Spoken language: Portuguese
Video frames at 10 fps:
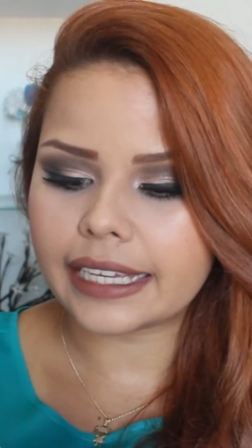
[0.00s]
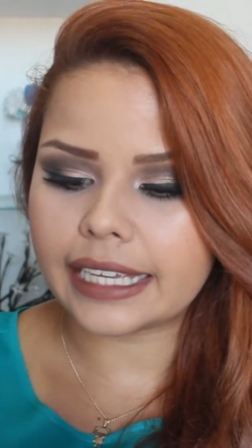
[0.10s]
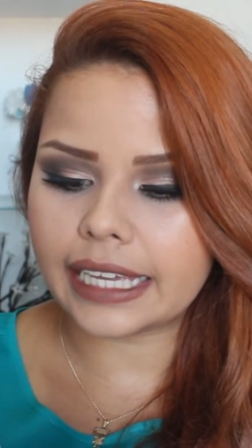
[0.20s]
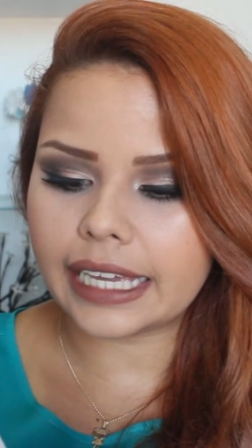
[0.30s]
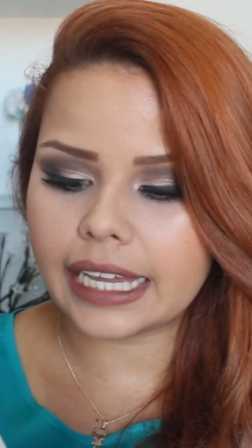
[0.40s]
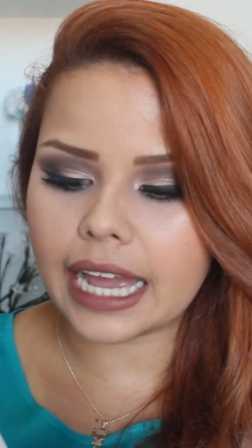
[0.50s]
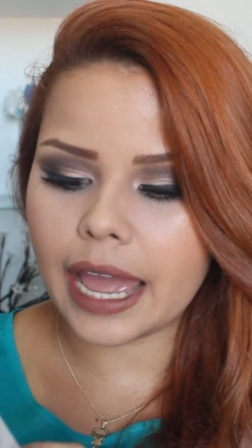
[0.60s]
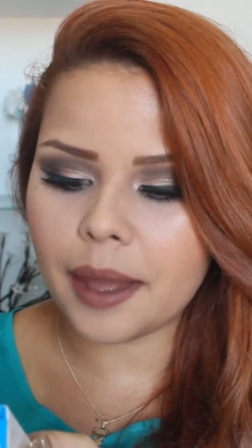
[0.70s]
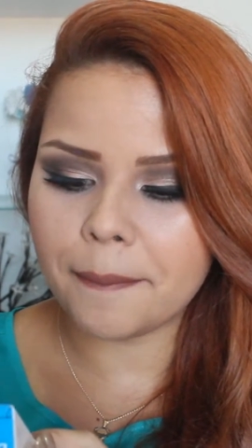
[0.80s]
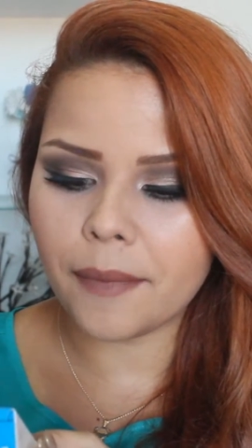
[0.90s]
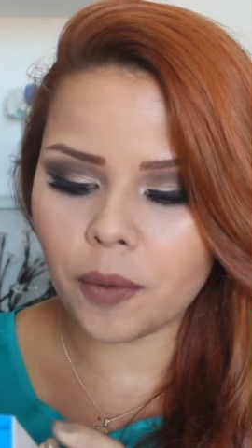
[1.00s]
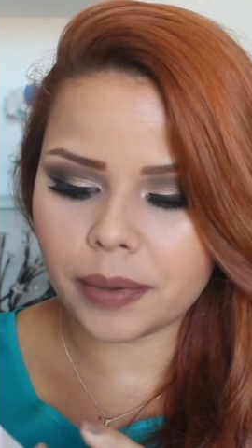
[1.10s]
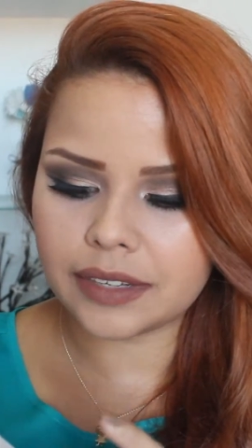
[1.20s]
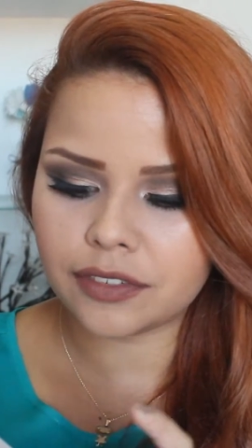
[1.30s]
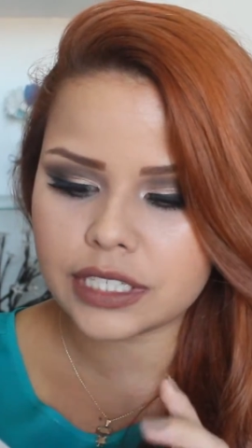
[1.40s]
Que é bom
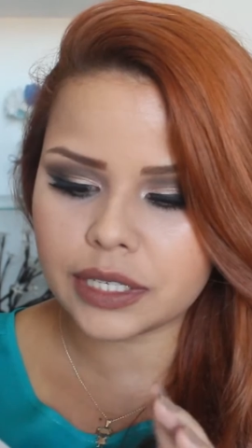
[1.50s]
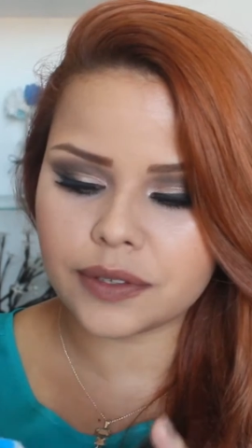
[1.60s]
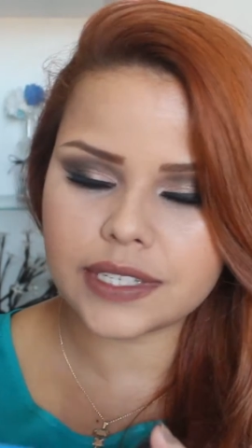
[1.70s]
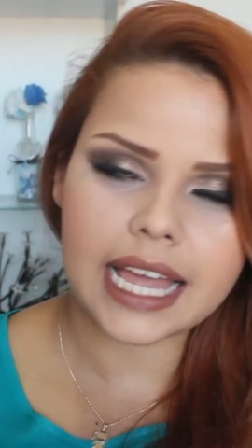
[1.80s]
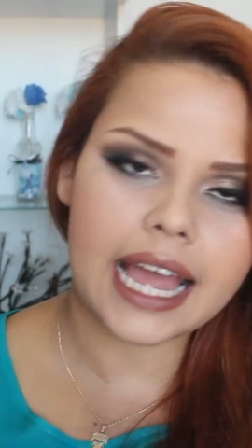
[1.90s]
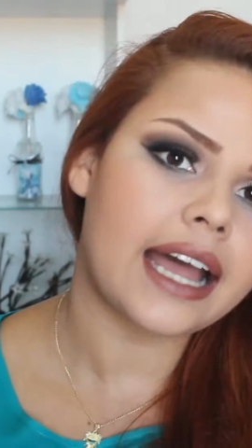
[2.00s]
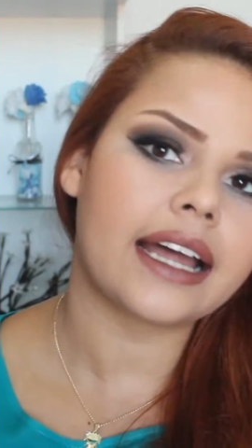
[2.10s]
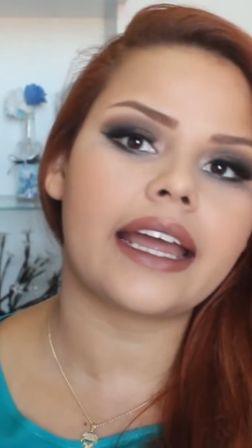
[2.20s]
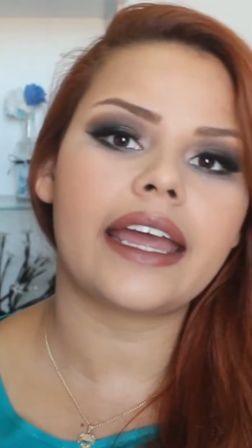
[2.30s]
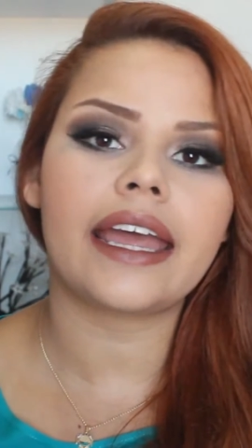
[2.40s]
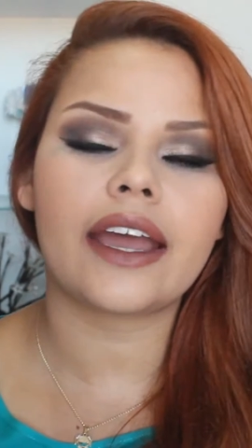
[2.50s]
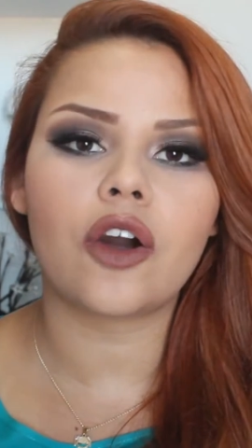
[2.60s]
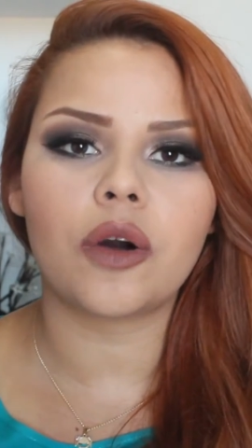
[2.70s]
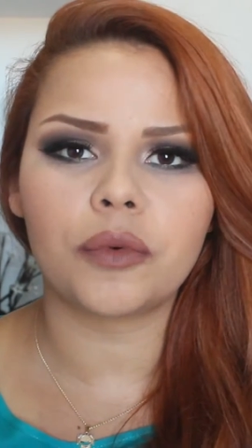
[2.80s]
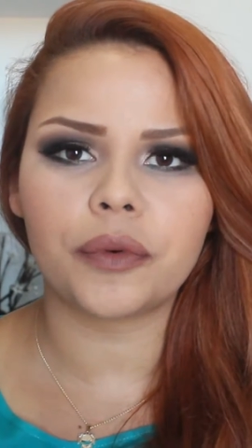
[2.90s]
pra você usar é,
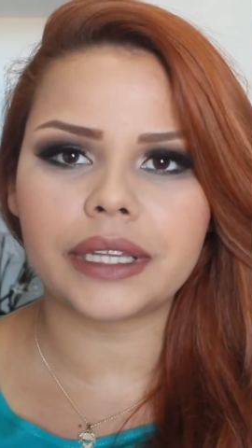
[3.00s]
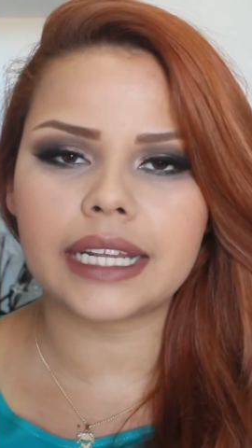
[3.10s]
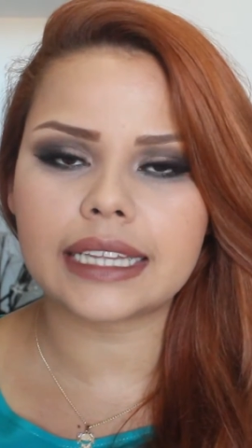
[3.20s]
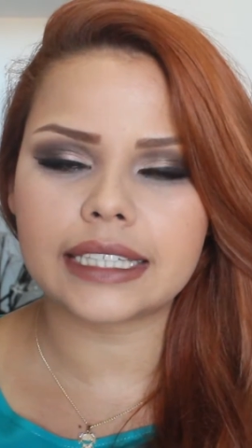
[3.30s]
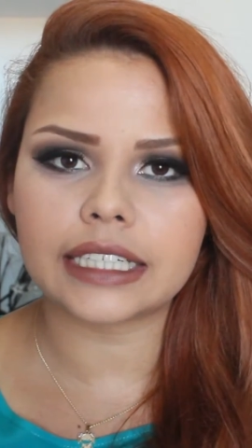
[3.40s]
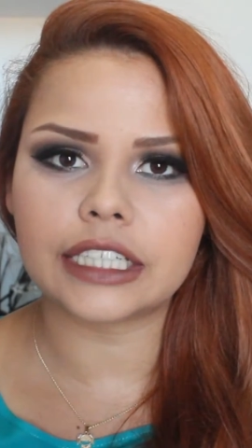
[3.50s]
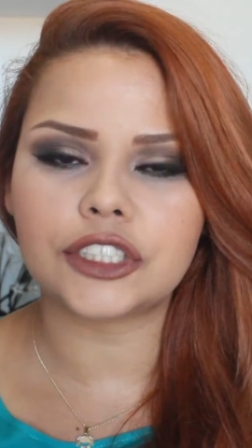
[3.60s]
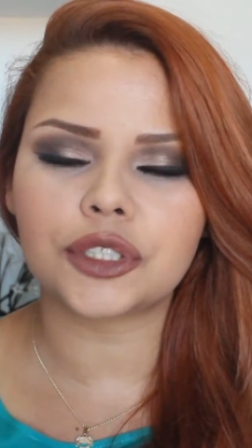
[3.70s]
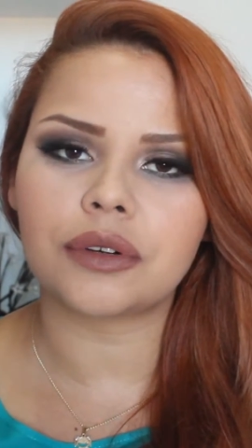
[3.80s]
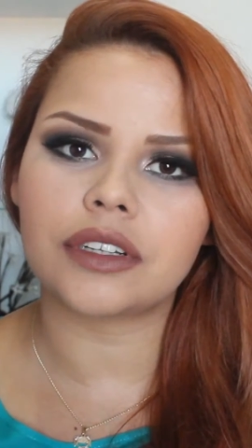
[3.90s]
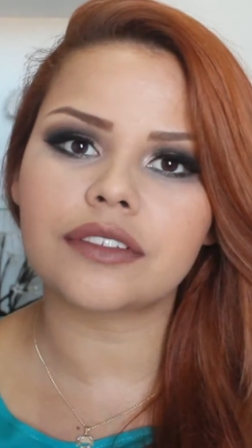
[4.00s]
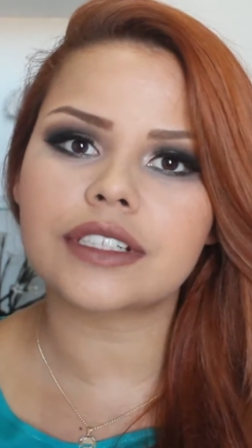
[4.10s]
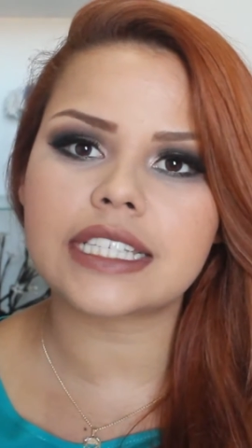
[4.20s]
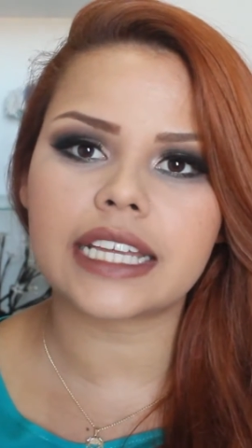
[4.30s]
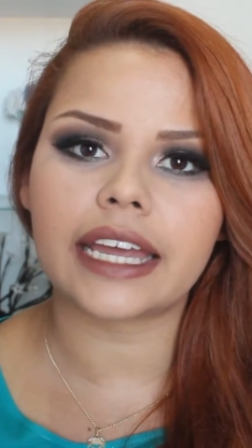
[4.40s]
como um hidratante quando
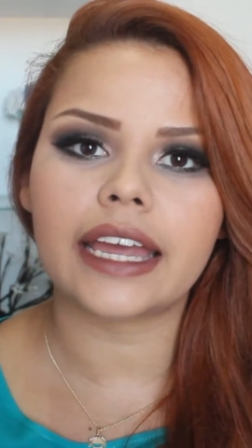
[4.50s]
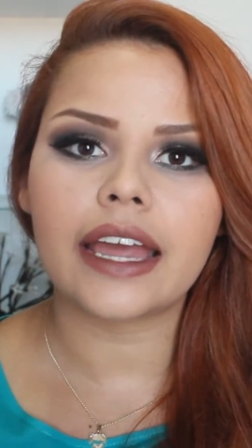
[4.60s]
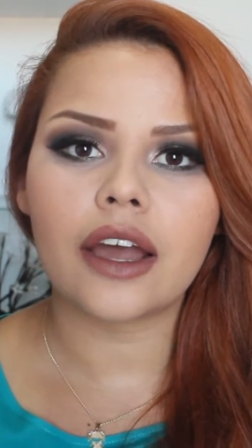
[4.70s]
você